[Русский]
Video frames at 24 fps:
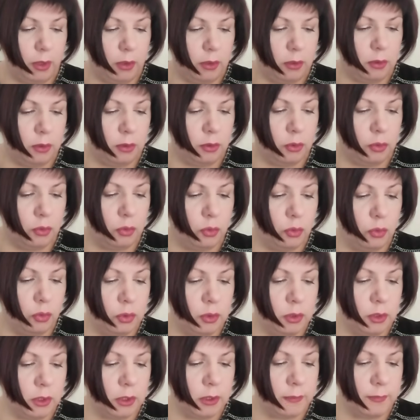э, то
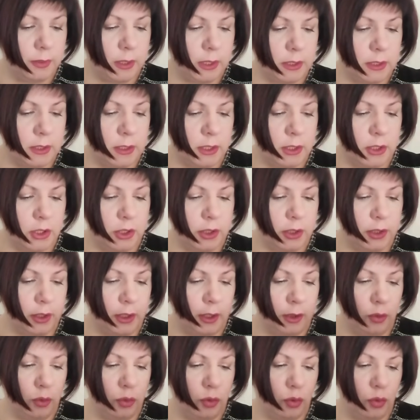он равнозначен
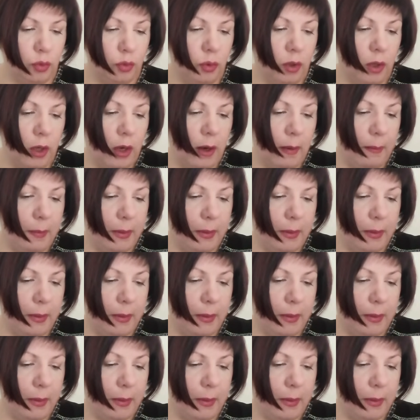статусу